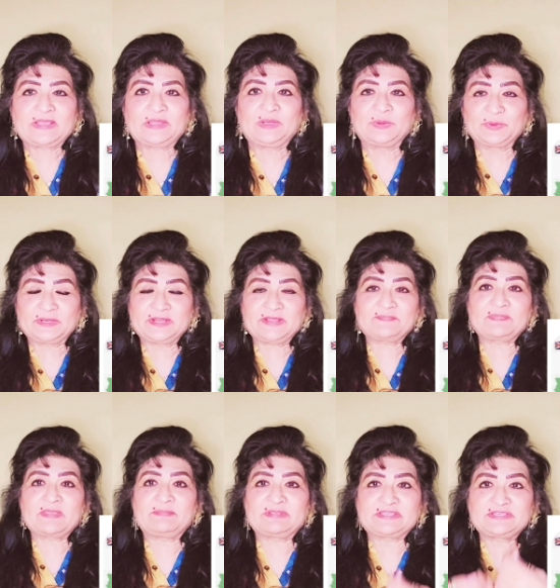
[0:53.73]
लोगों ने
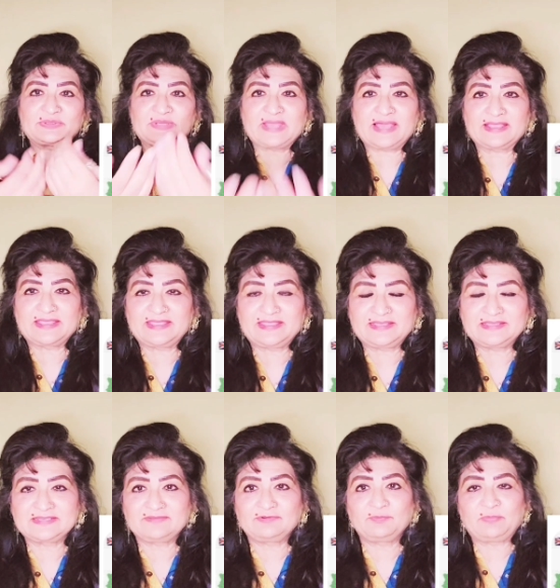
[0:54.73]
अपने बच्चे उठा के
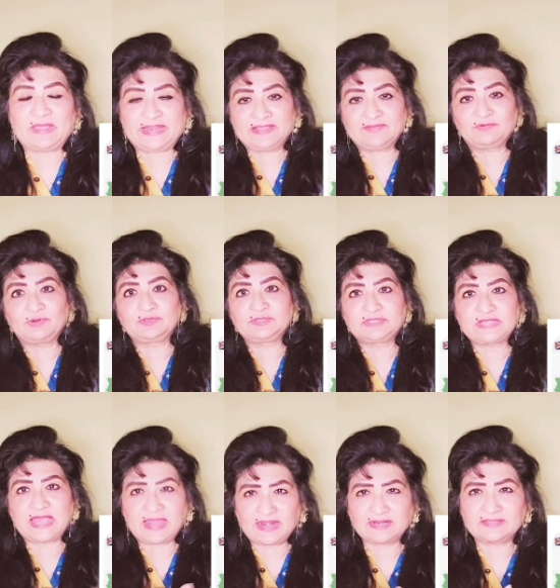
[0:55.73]
जब वो पहले वो
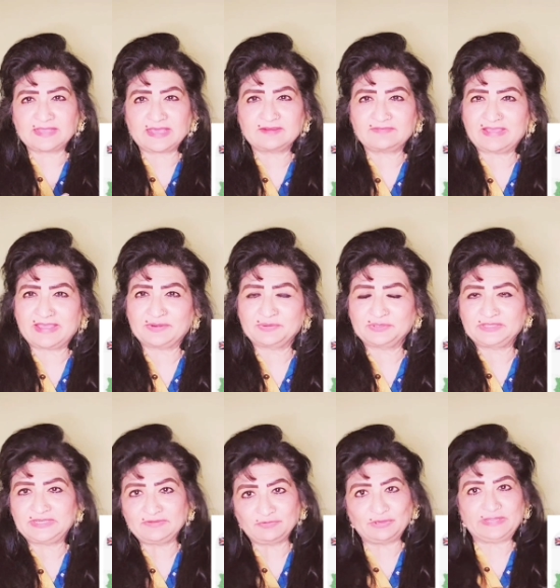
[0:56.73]
झाड़दार वायर
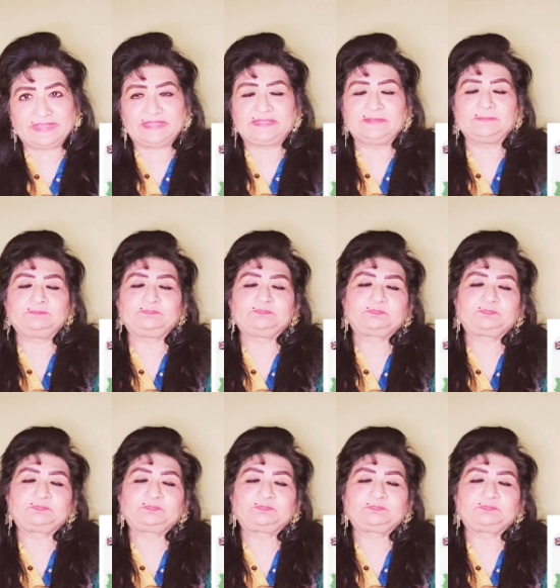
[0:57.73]
होती ना वो लगी थी